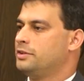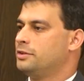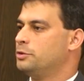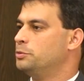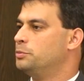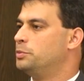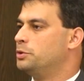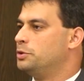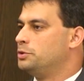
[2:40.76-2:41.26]
a
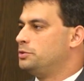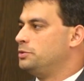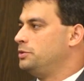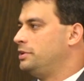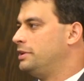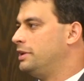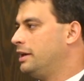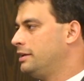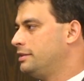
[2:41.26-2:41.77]

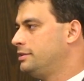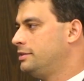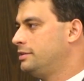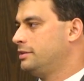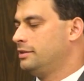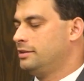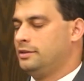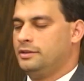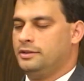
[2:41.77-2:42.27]
oportunidade
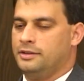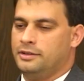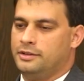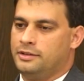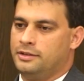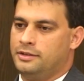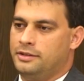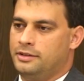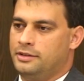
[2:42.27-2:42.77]

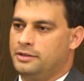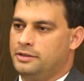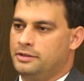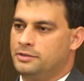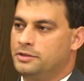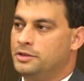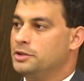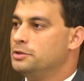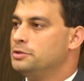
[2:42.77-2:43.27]

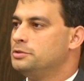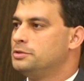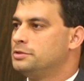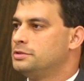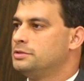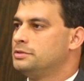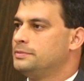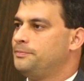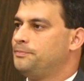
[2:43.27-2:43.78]
que
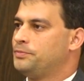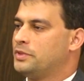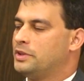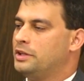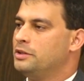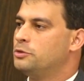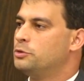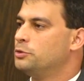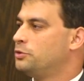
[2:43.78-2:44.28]
Deus
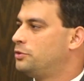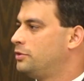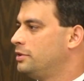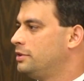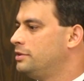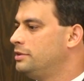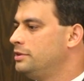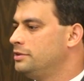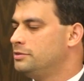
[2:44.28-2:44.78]
tem
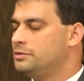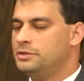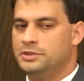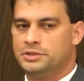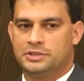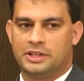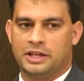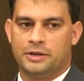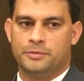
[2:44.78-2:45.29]
concedido de
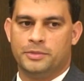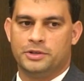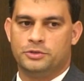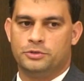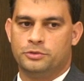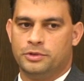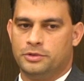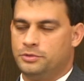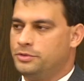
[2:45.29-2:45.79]
estar
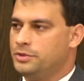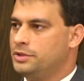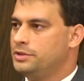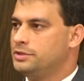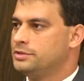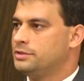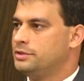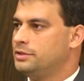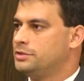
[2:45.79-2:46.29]
mais uma
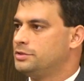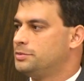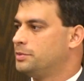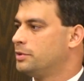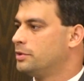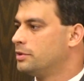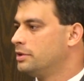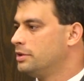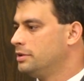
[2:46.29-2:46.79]
vez neste
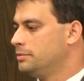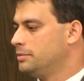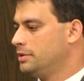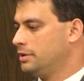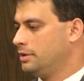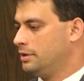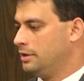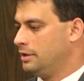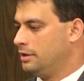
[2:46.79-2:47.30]
programa.
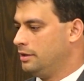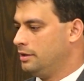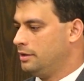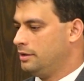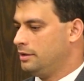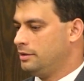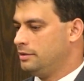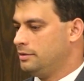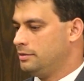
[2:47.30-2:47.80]

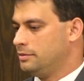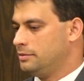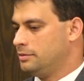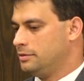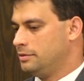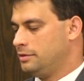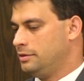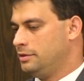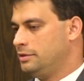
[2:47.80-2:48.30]

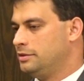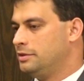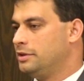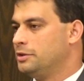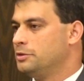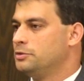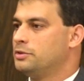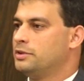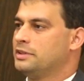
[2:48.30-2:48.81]
E
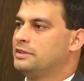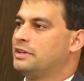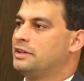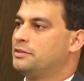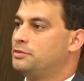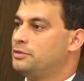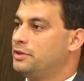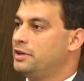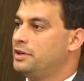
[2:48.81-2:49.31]
Deus,
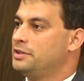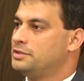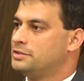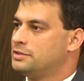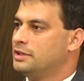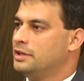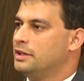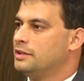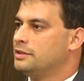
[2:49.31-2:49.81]

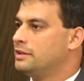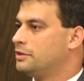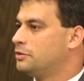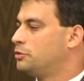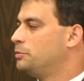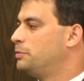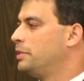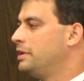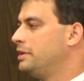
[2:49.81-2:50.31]
através da
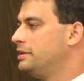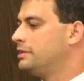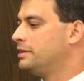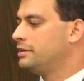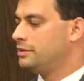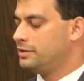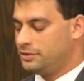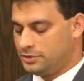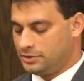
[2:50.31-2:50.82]

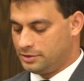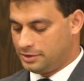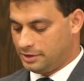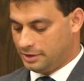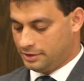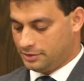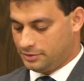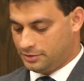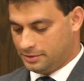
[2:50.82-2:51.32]
superintendência,
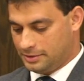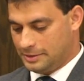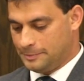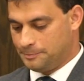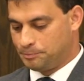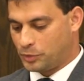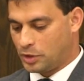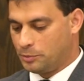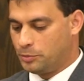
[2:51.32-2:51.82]
tem assim
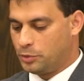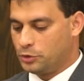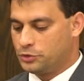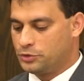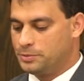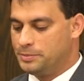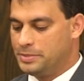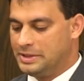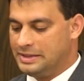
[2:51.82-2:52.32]

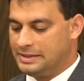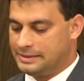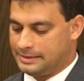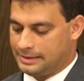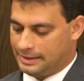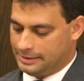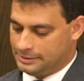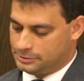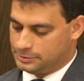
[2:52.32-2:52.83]

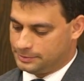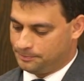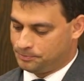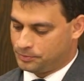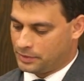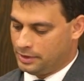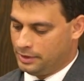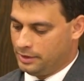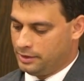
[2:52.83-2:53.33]
possibilitado
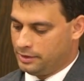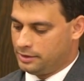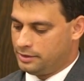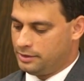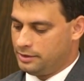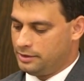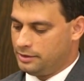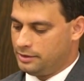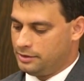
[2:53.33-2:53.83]

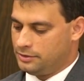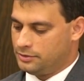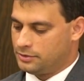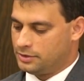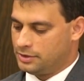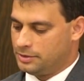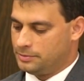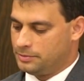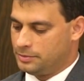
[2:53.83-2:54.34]
que
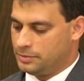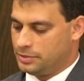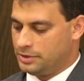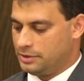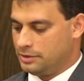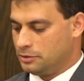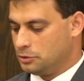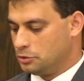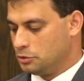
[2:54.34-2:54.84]

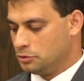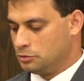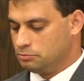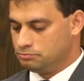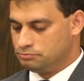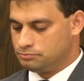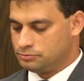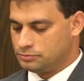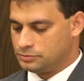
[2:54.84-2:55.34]
sempre, eu,
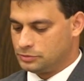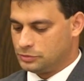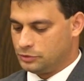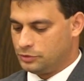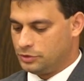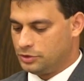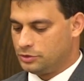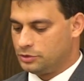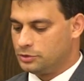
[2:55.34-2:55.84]

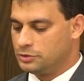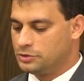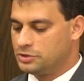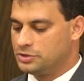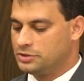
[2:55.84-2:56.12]
vez ou outra,